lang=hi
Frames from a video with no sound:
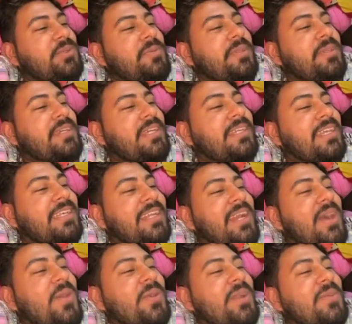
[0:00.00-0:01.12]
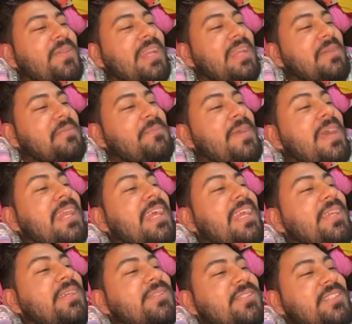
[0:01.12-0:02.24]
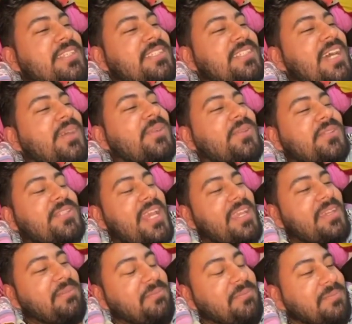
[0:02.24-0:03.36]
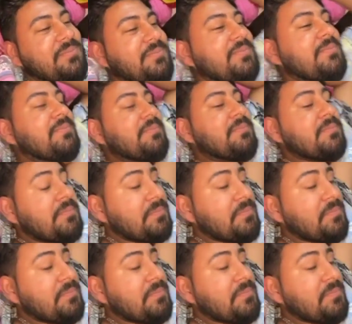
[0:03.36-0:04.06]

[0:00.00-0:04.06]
भी घटना होने वाले हैं पहले ही इससे जागरूक हो जाएंगे और